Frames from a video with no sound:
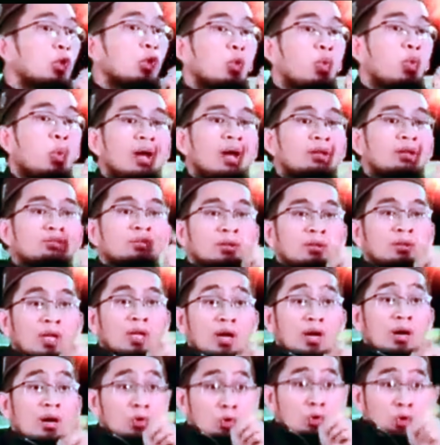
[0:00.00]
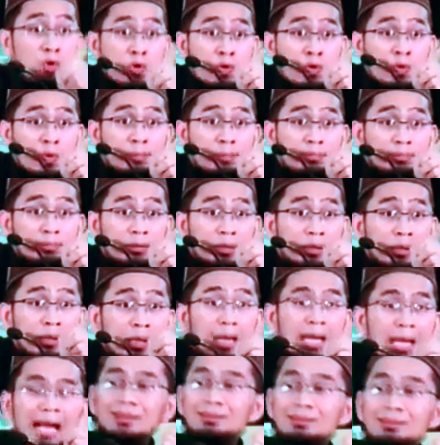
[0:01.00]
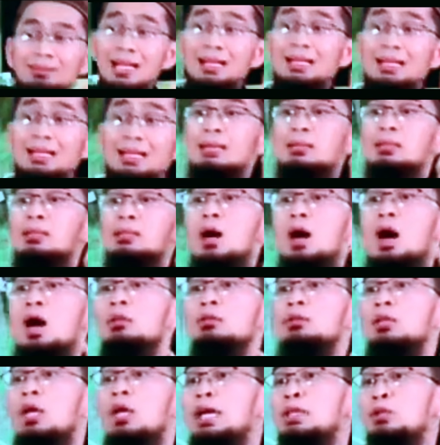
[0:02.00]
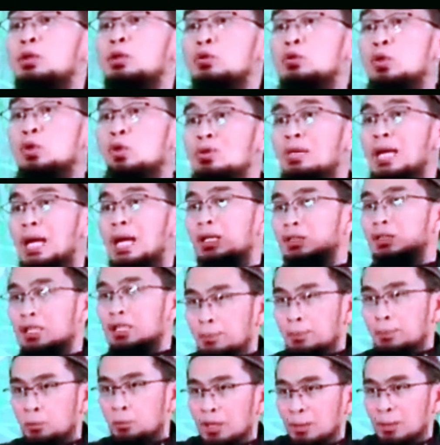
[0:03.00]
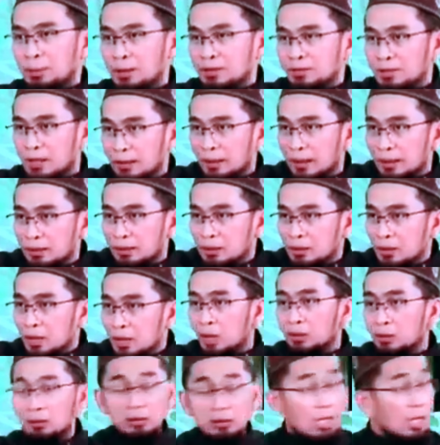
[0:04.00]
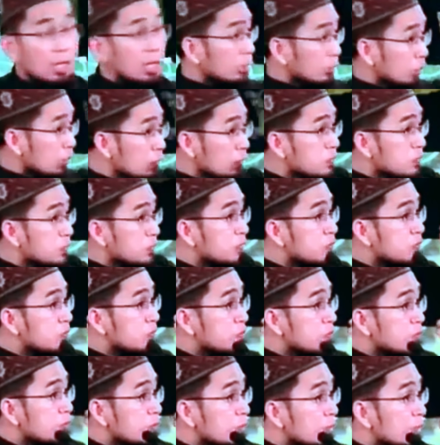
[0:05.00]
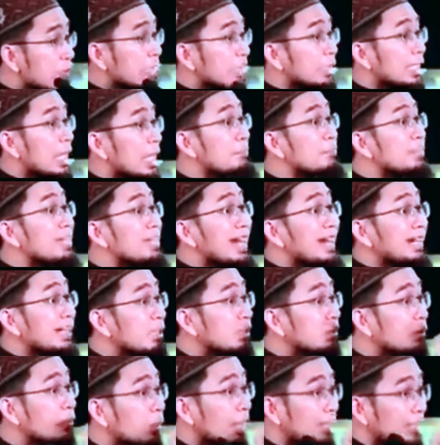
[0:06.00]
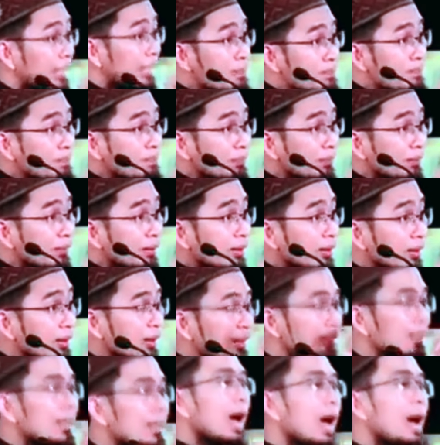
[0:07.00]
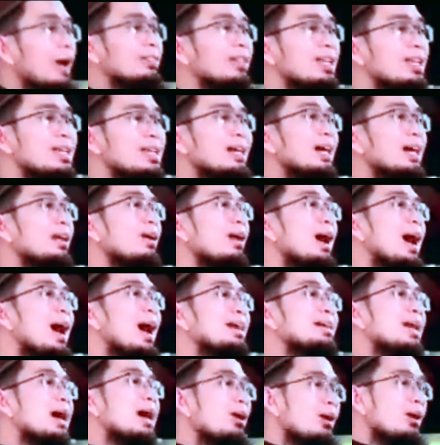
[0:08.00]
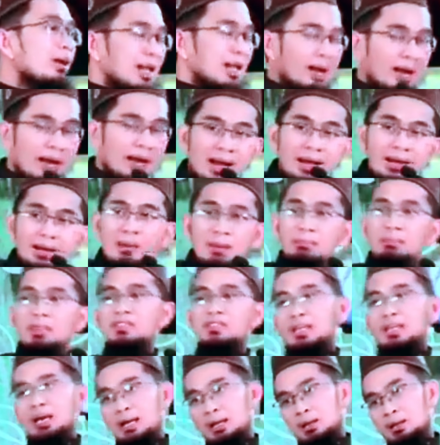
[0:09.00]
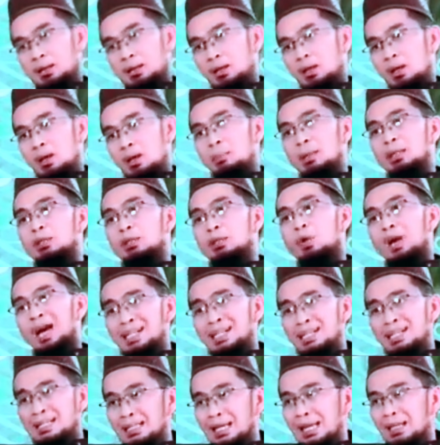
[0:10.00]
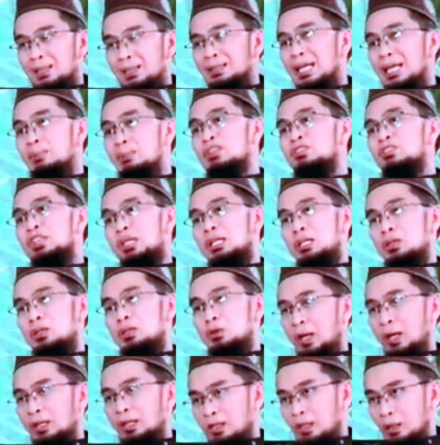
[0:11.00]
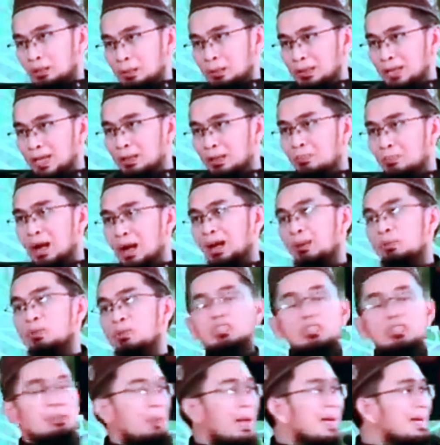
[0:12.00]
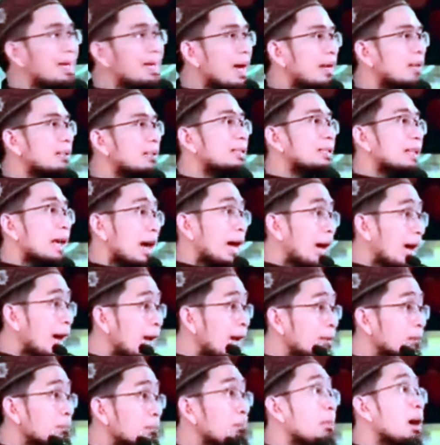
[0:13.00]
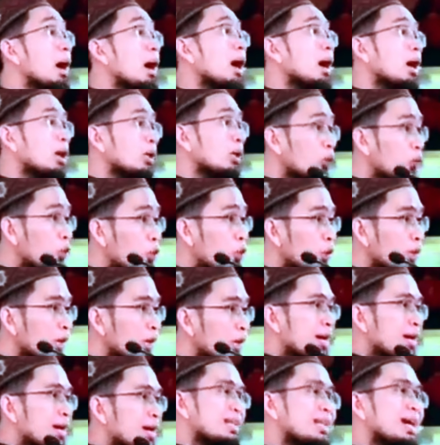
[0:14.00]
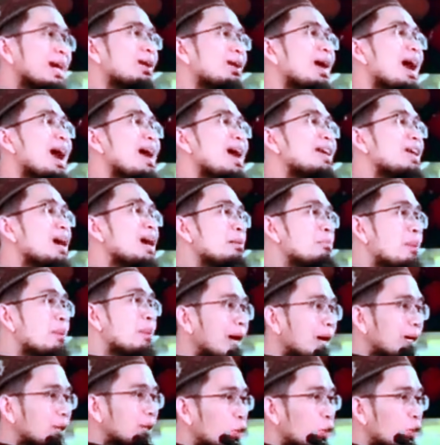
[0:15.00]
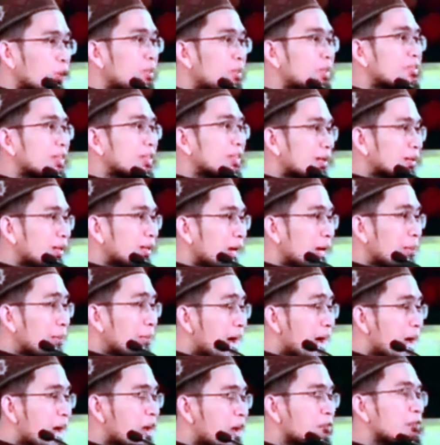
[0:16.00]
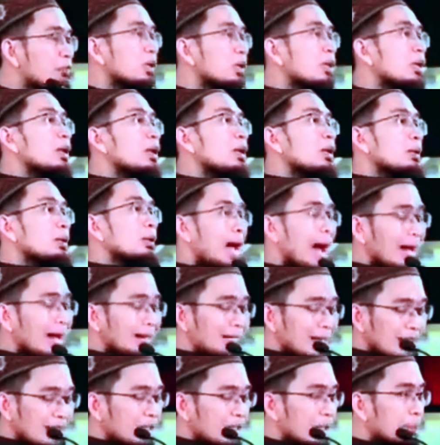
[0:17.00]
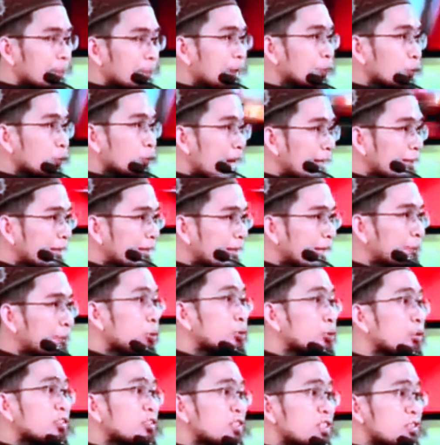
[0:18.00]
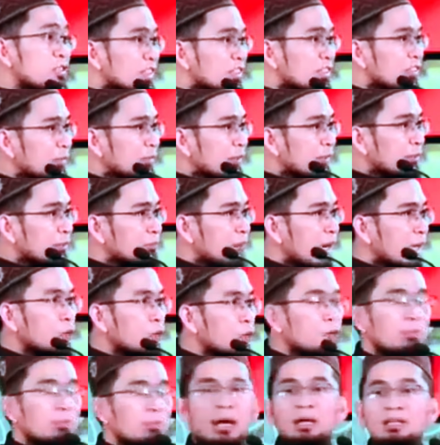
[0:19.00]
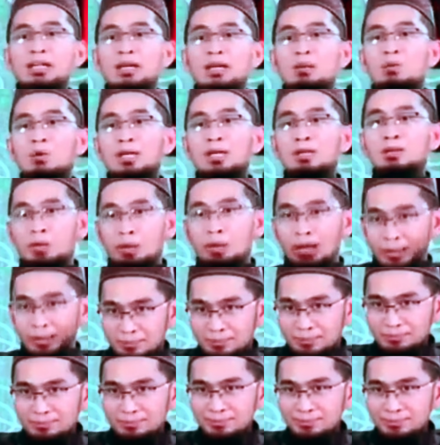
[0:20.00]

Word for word: huwallahu Katakan Allah itu tunggal tidak punya pasangan. Allahus lam yalid walam Nah, jadi kalau ada orang misal menuhankan dan mencari Tuhan yang benar maka mesti beda dengan makhluk. Jadi kalau ada makhluk misalnya, maaf, ada yang dipertuhankan punya sifat-sifat makhluk maka dia bukan Tuhan.